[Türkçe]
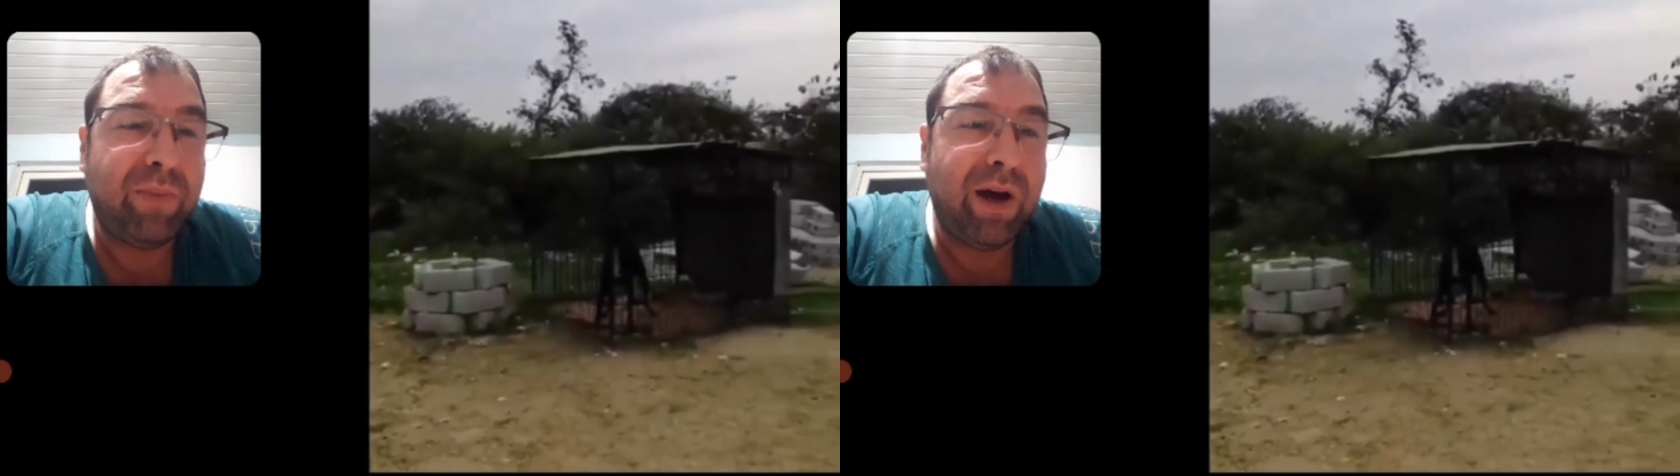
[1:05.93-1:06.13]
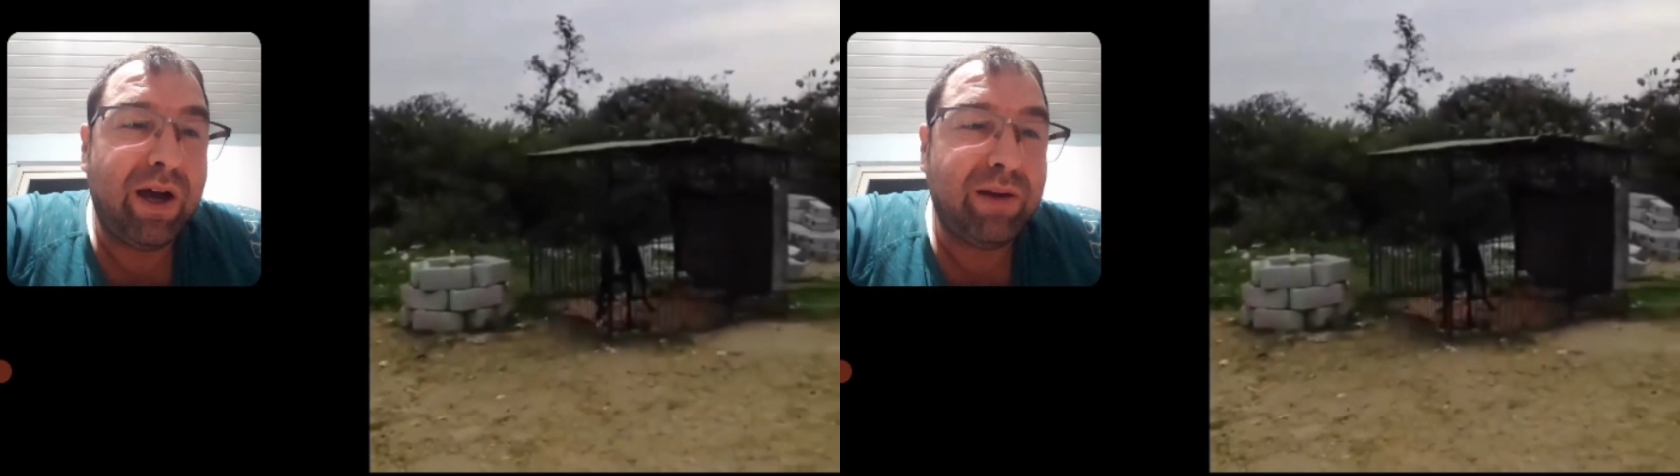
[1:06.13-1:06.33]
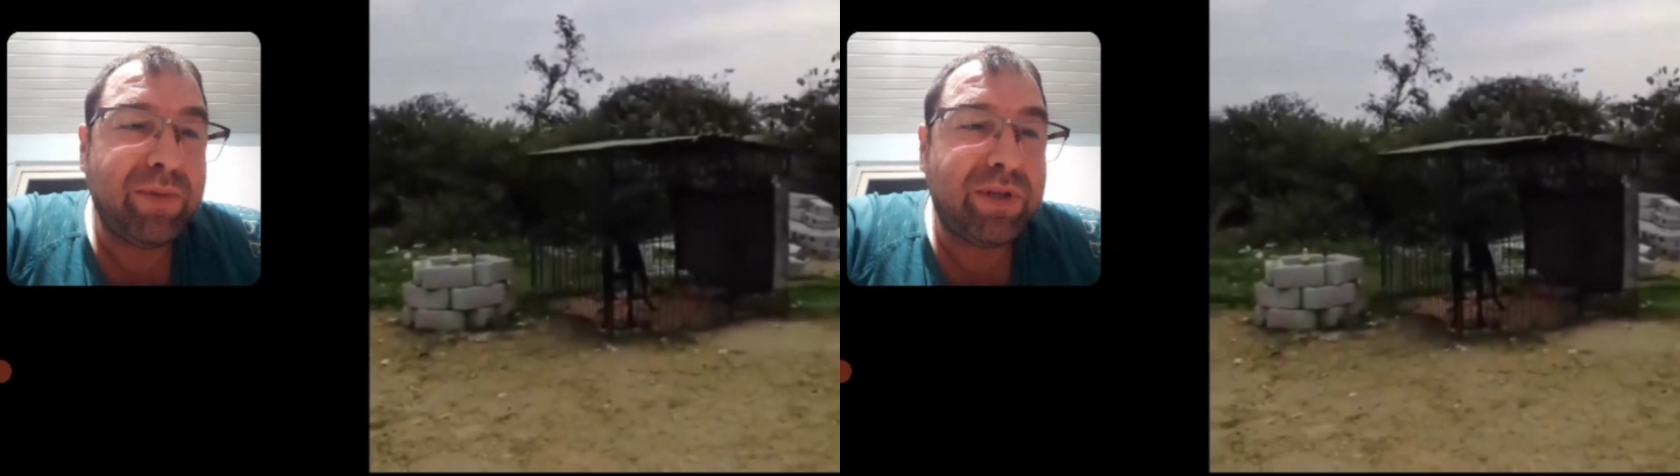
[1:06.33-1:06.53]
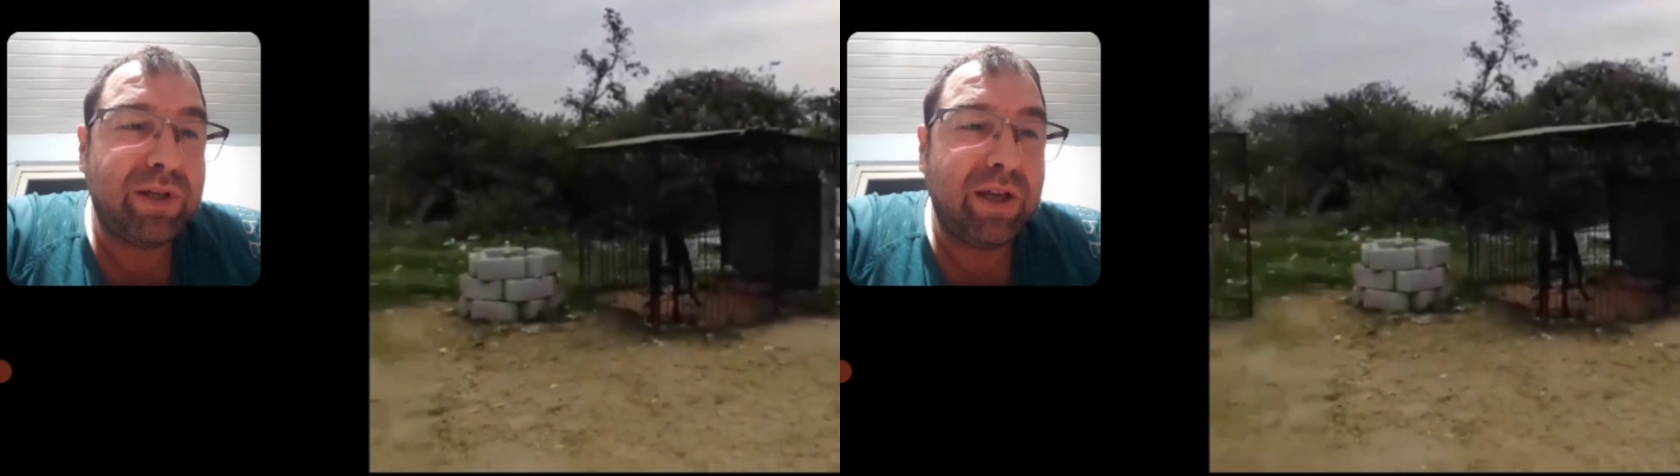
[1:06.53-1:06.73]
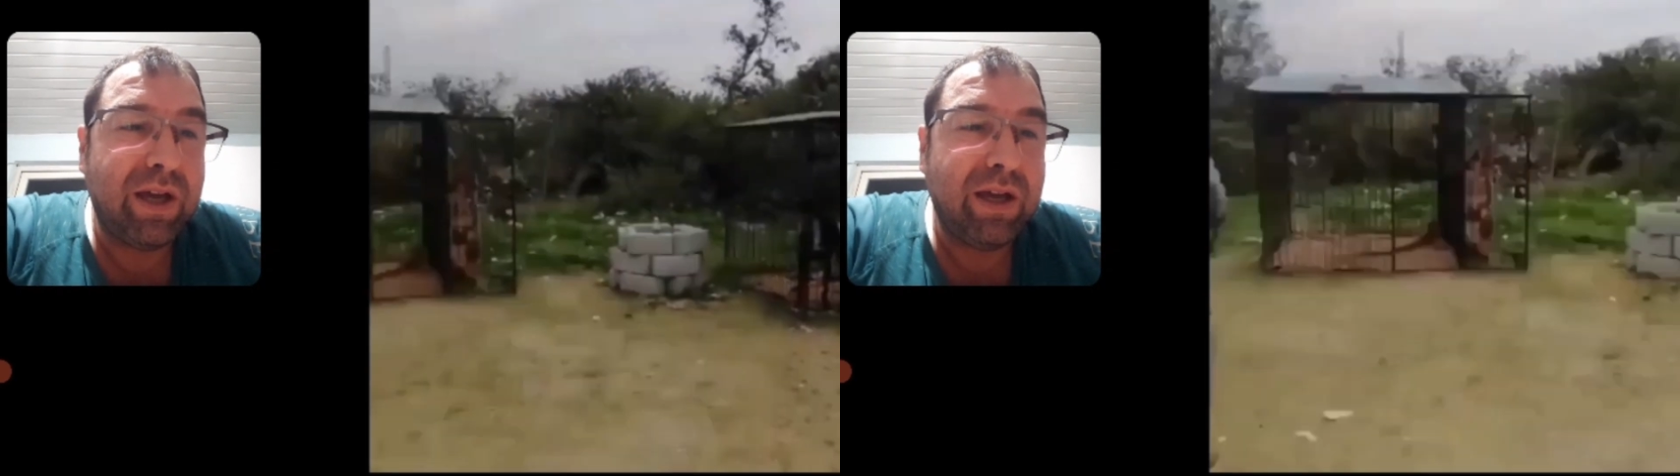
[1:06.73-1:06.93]
bakar mısın
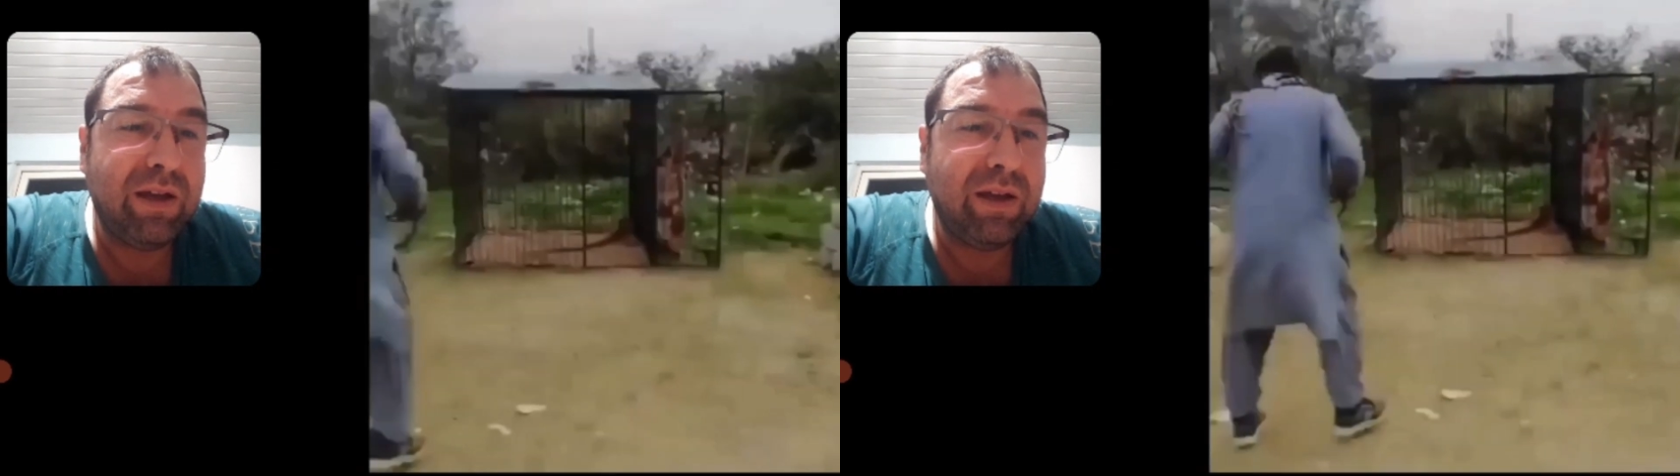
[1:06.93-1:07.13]
ya?